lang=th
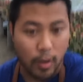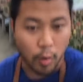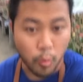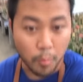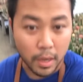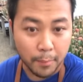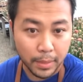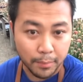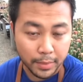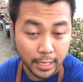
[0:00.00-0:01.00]
ของผมเป็
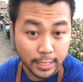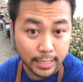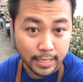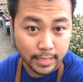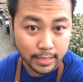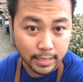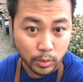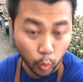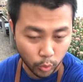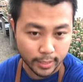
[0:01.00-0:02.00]
นเมทัลชีต
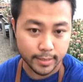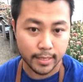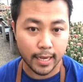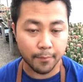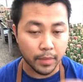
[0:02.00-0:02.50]
ขุ่นนะค